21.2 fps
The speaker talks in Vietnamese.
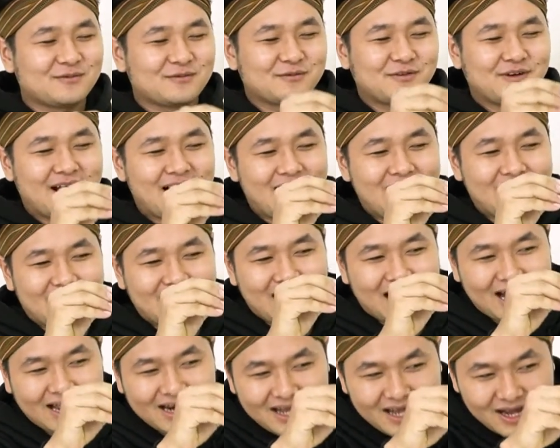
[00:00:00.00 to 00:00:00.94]
và
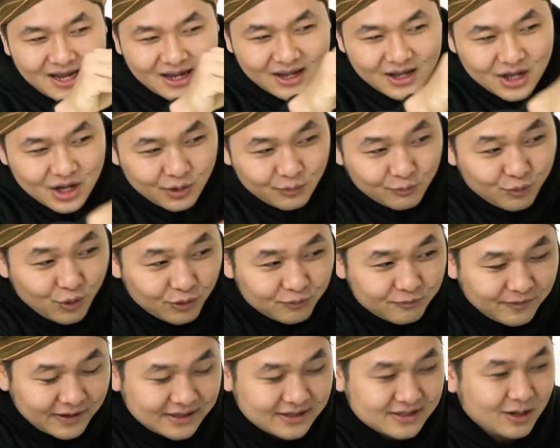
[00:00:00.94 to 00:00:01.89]
khá là
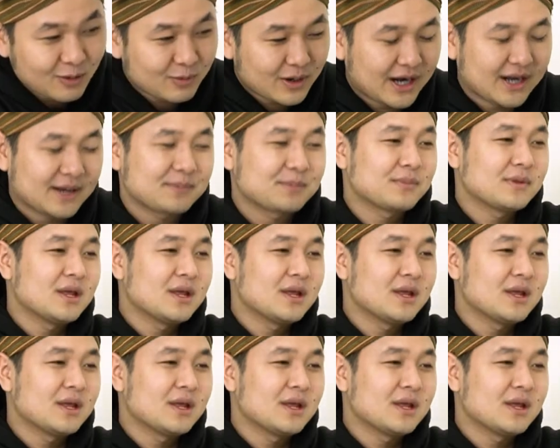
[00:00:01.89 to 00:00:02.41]
vuông vắn góc cạnh